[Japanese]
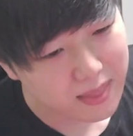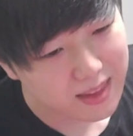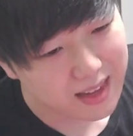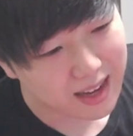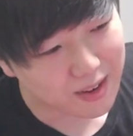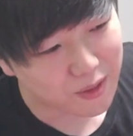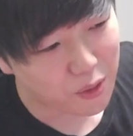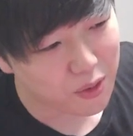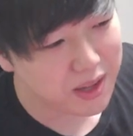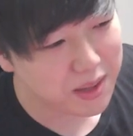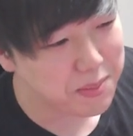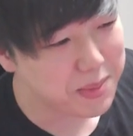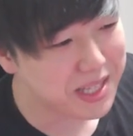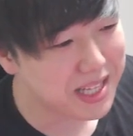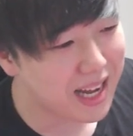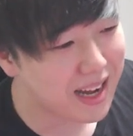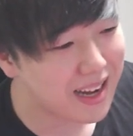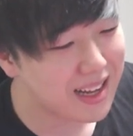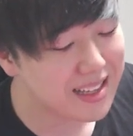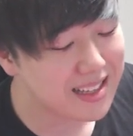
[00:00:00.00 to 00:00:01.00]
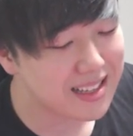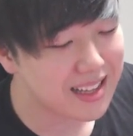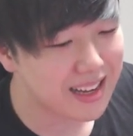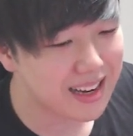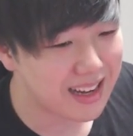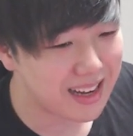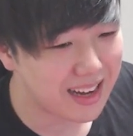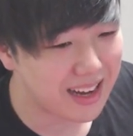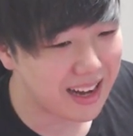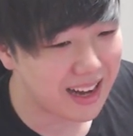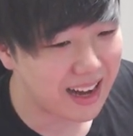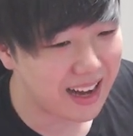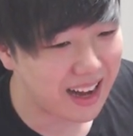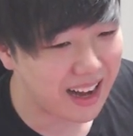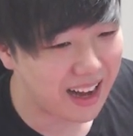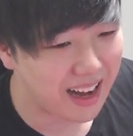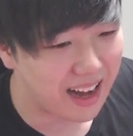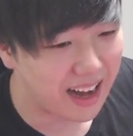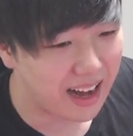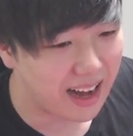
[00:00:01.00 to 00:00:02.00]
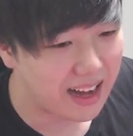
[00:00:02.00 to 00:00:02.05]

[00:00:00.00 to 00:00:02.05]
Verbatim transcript: いや、これ見たかったな。